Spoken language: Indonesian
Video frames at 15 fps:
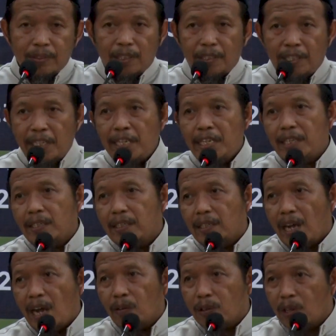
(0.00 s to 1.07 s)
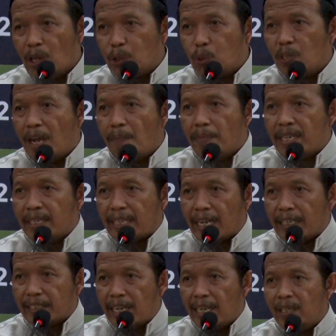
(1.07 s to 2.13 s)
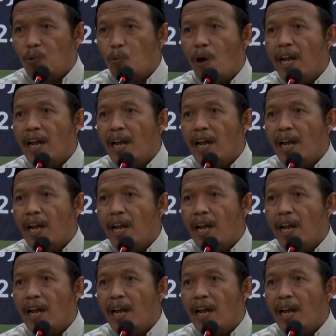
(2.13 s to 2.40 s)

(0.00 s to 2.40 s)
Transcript: Jadi Allah sudah menekankan